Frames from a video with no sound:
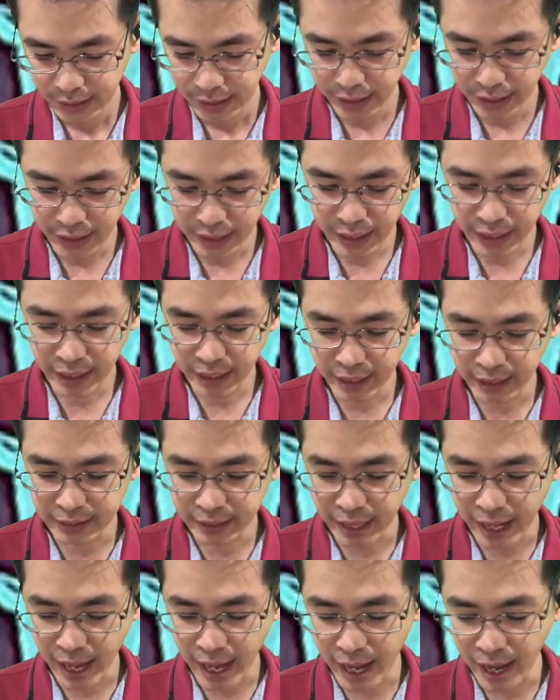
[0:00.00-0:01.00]
ini
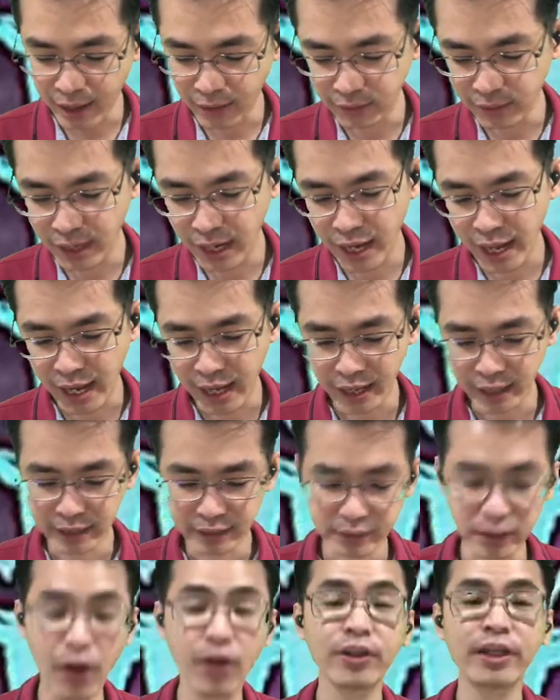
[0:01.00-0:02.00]
kita
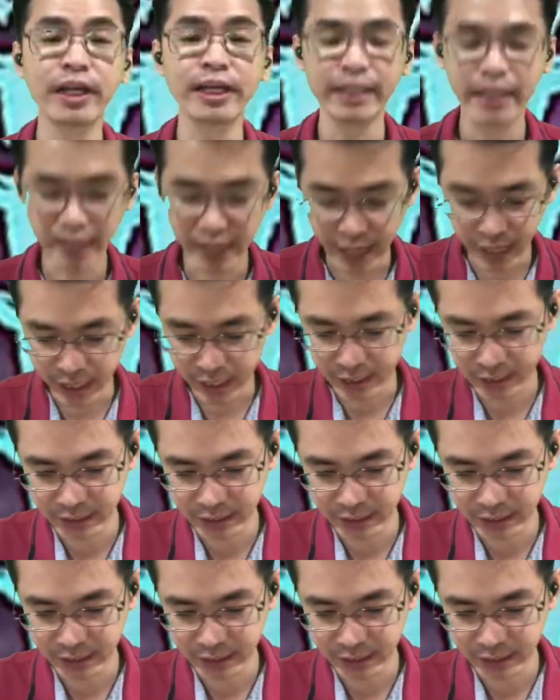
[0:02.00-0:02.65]
udahlah tahun aja ya